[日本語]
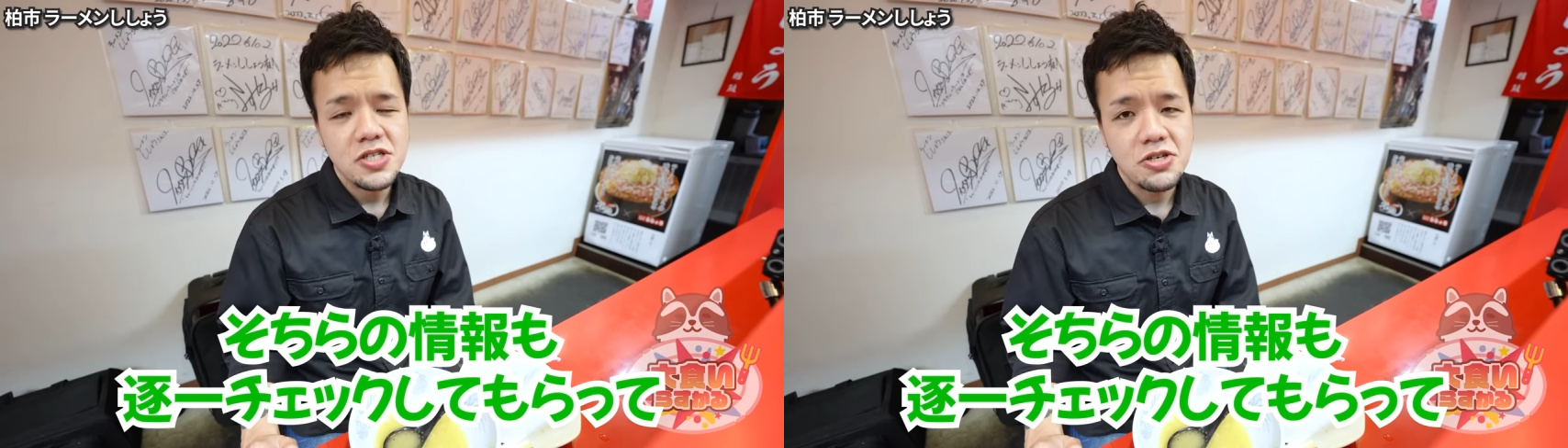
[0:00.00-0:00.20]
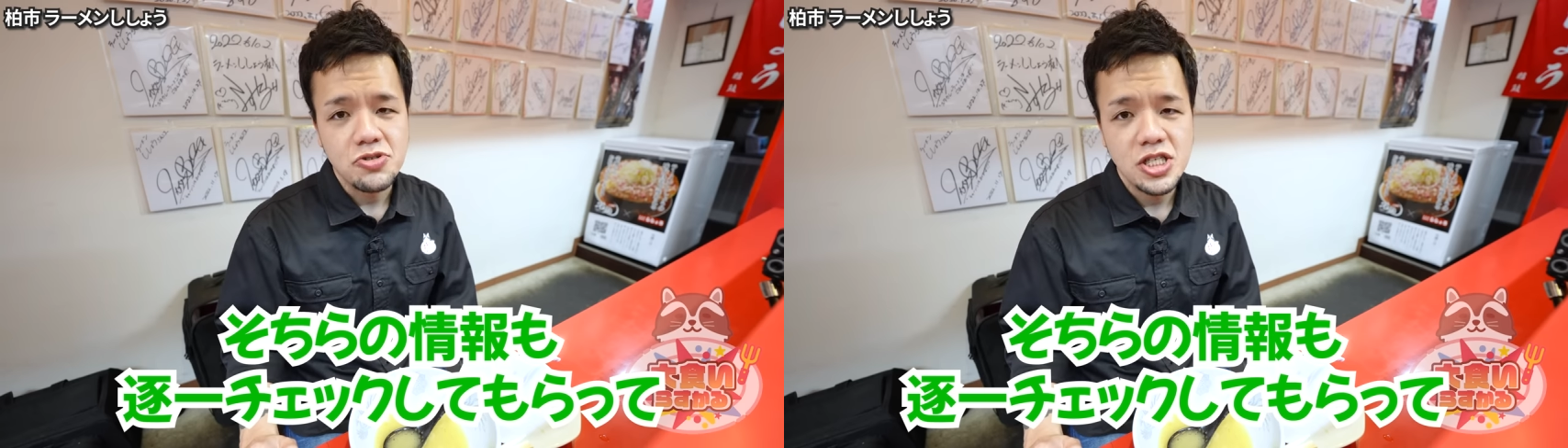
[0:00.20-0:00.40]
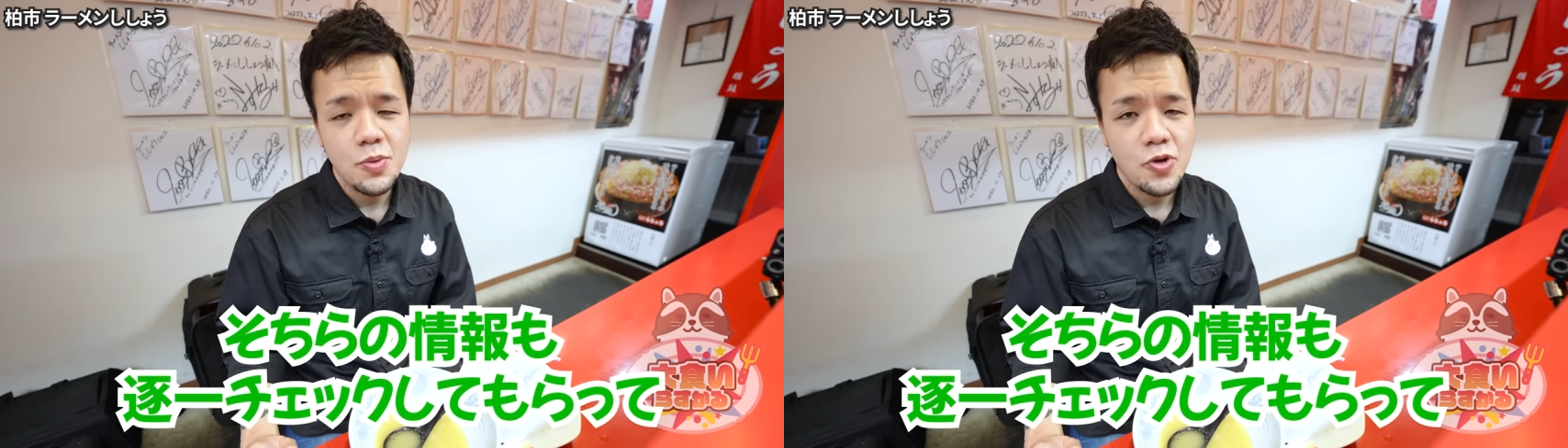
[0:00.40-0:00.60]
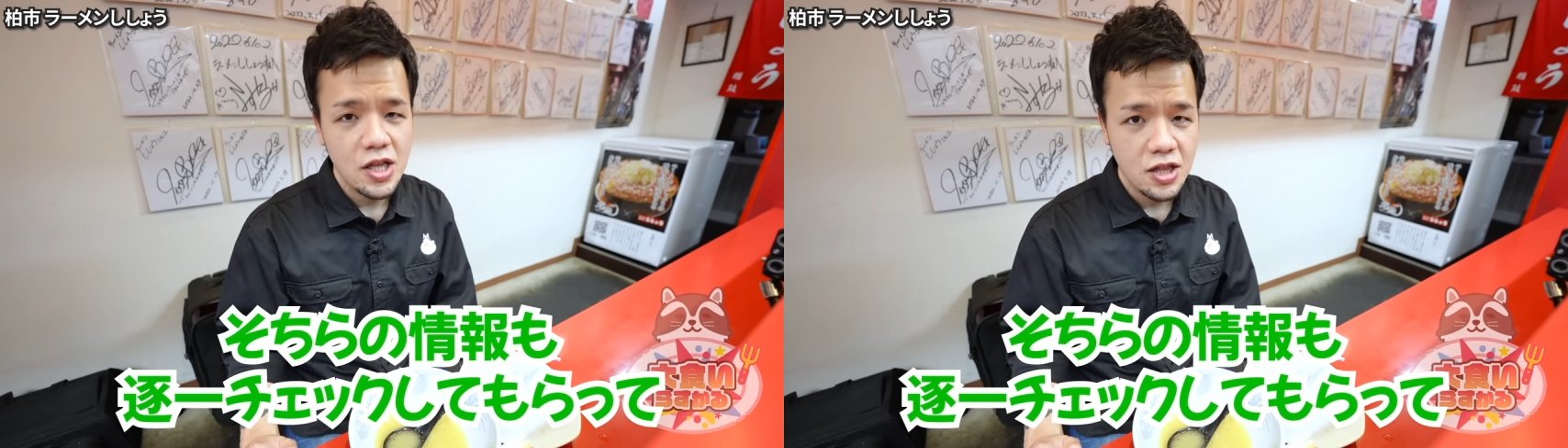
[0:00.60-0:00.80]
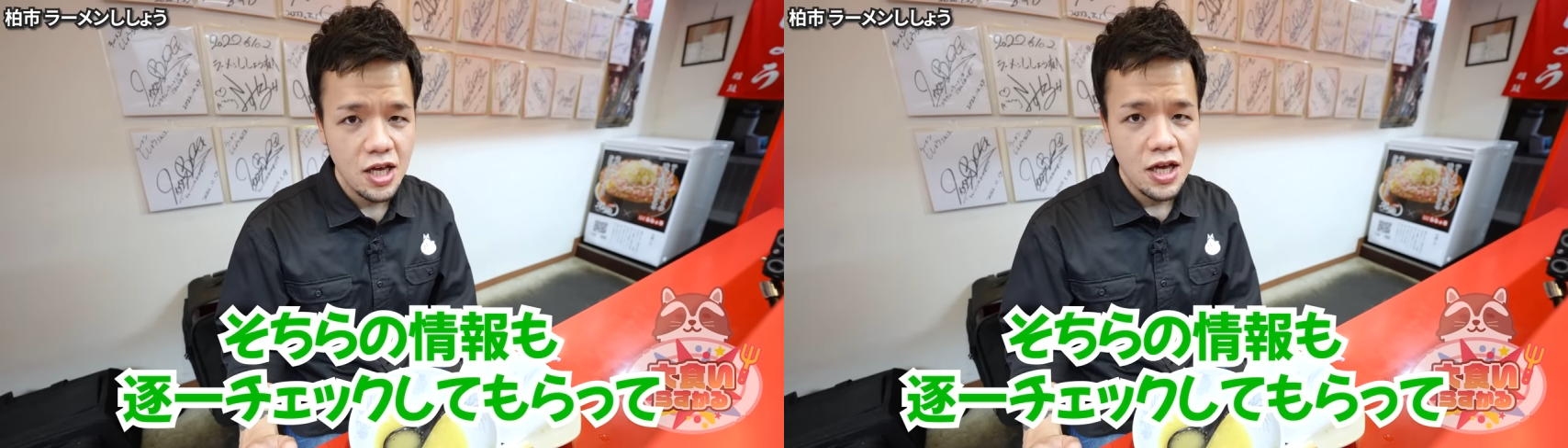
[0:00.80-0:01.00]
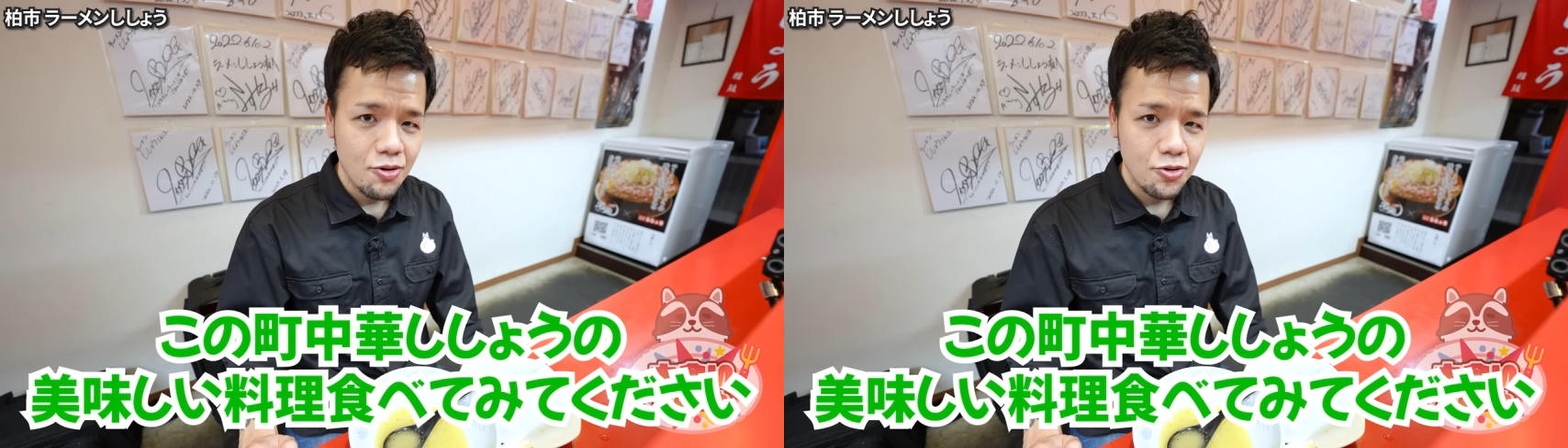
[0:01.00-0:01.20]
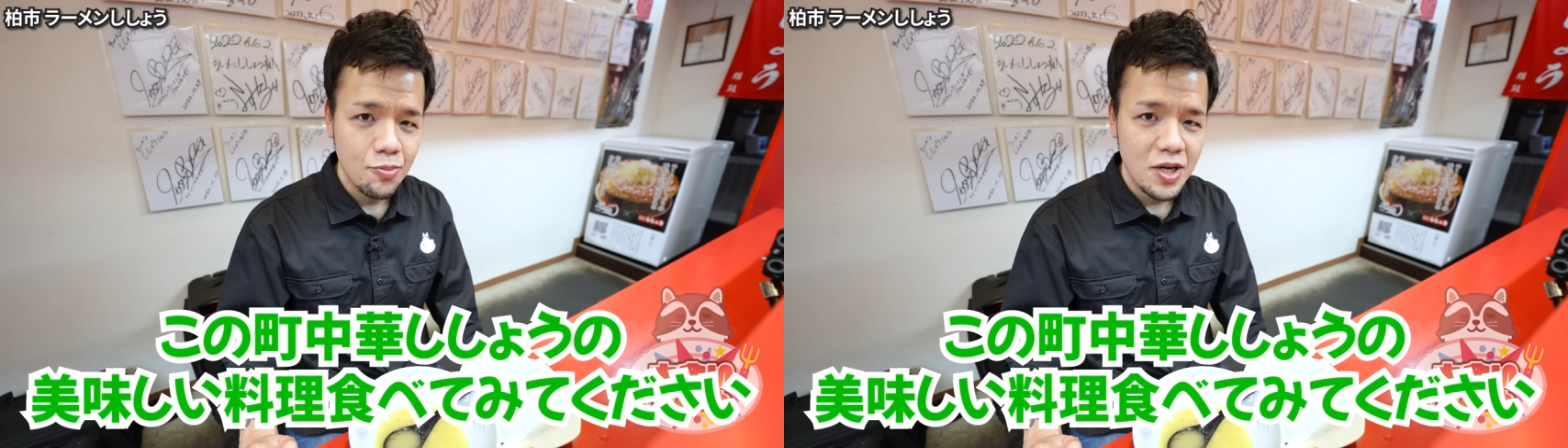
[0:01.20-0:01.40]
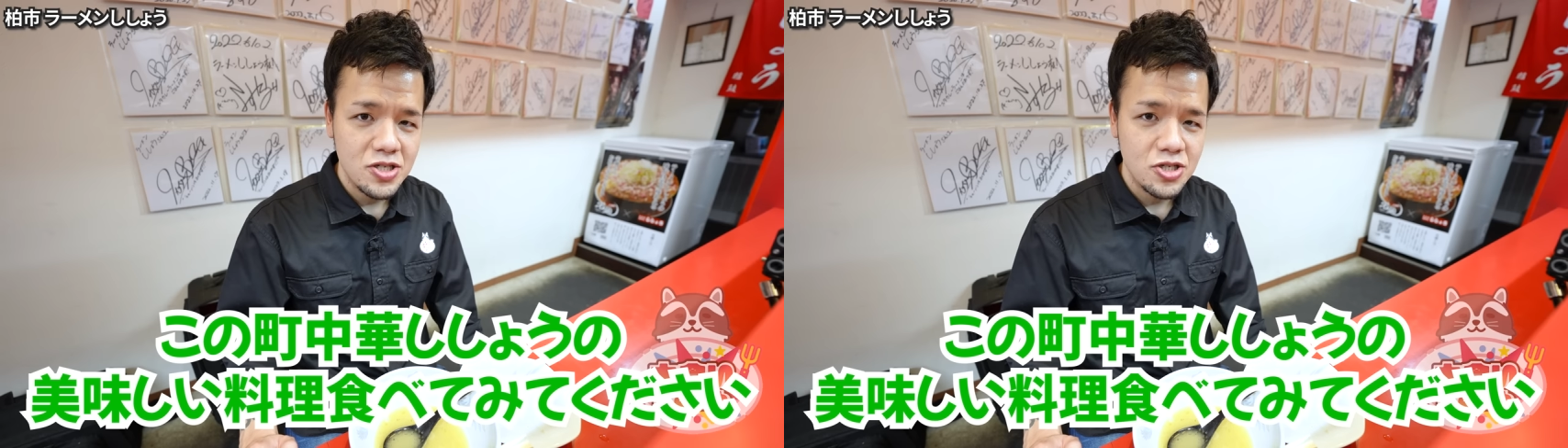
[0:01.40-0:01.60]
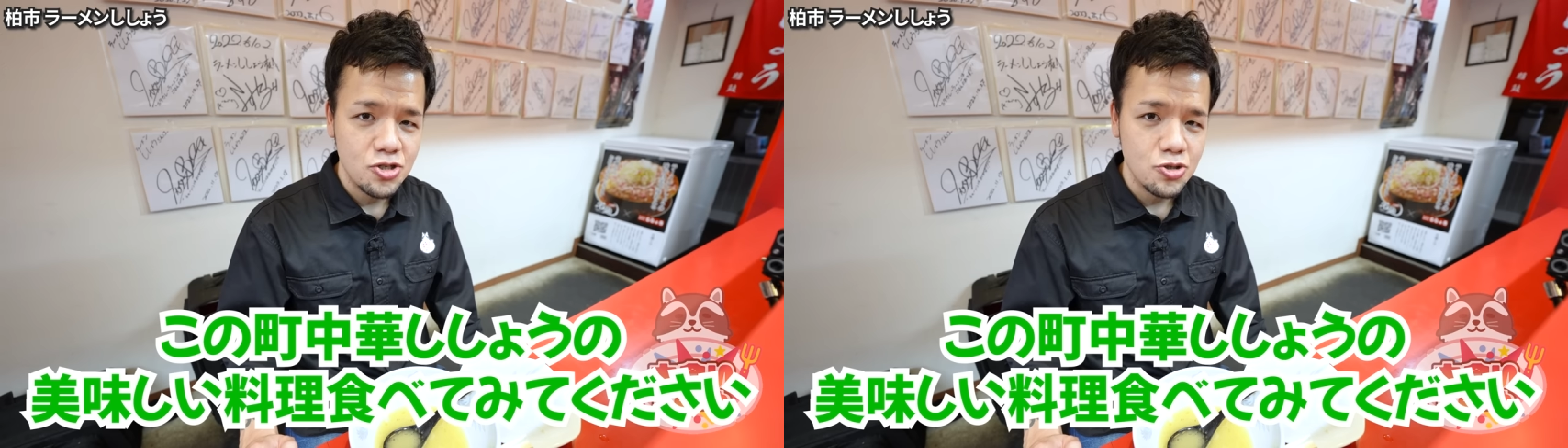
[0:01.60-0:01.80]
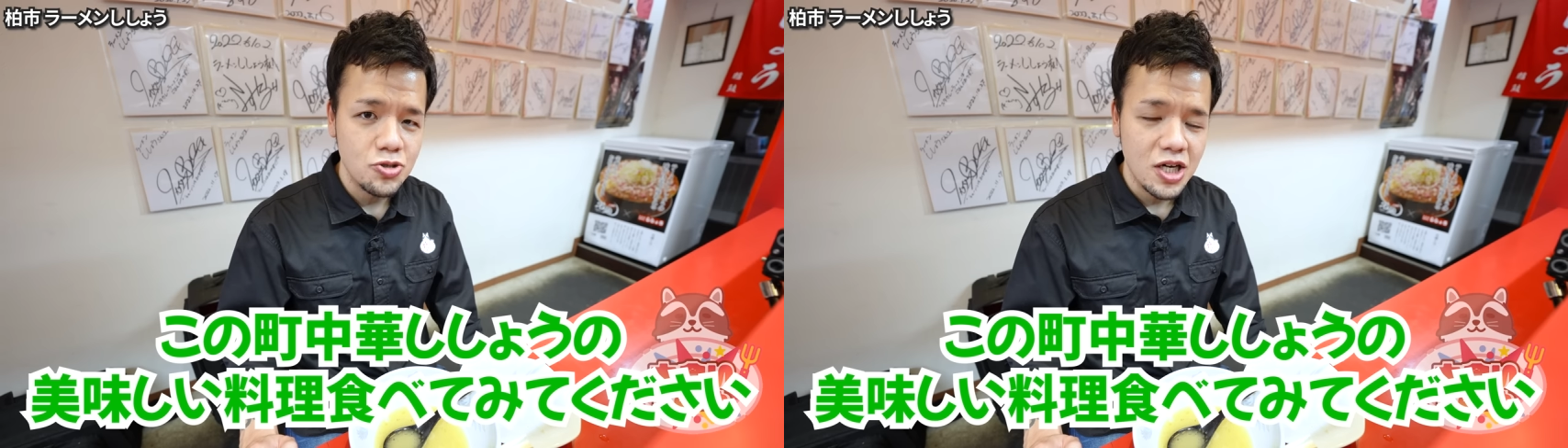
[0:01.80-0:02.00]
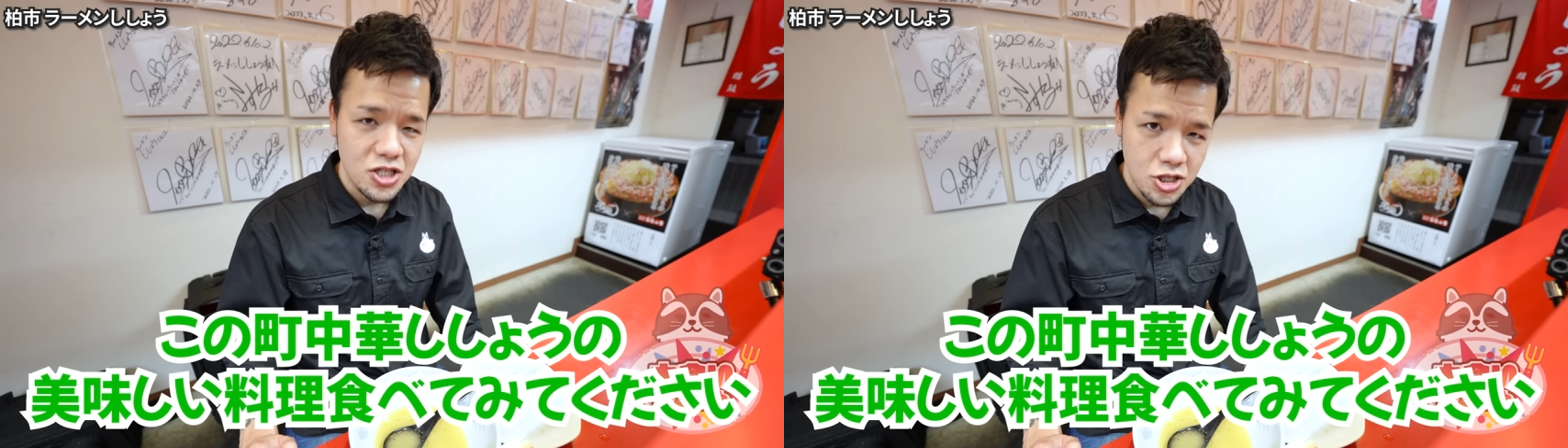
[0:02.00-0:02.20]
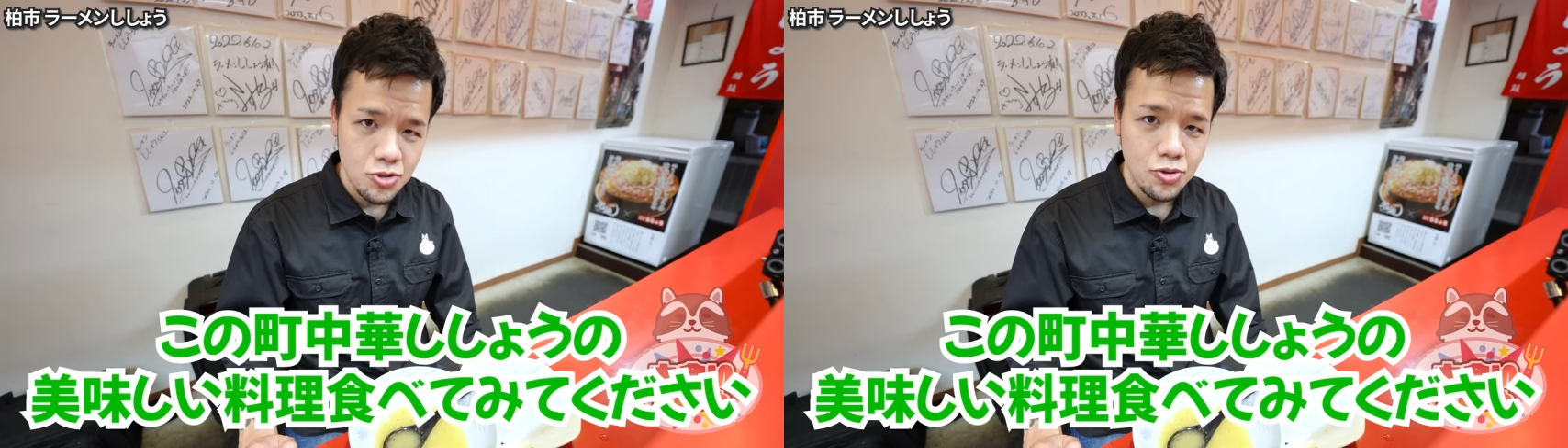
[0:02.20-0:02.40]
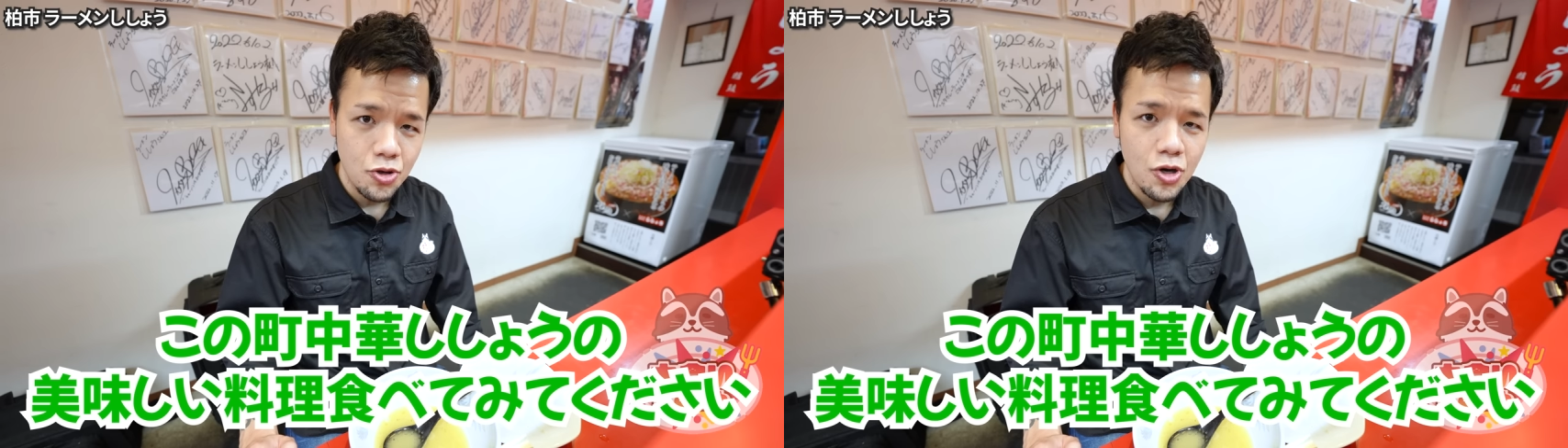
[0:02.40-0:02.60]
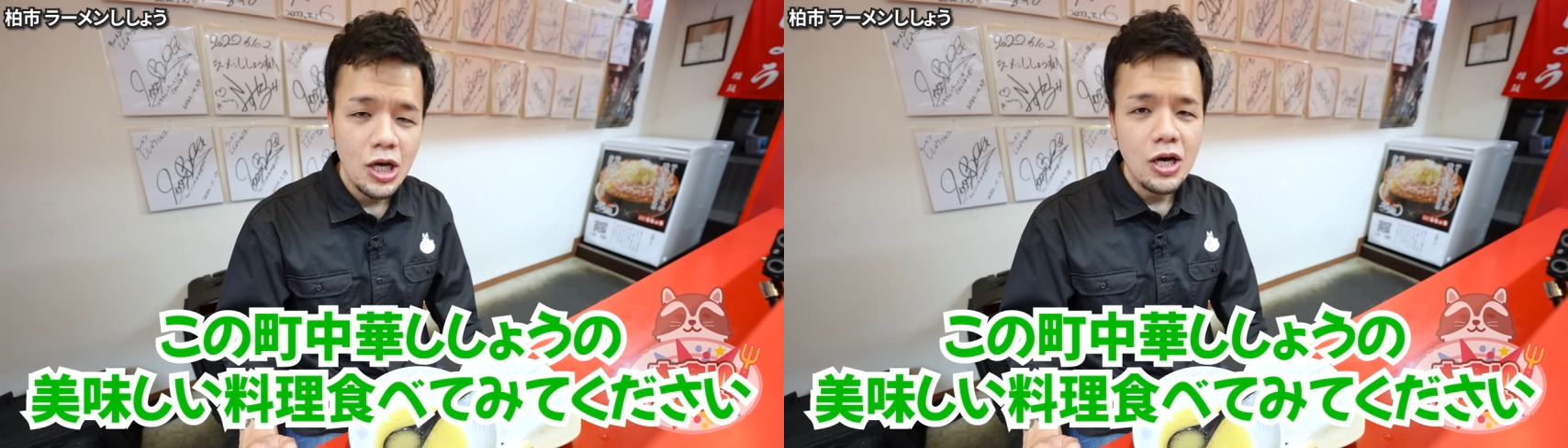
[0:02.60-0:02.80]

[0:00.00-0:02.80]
チェックしてもらってこの町中華師匠の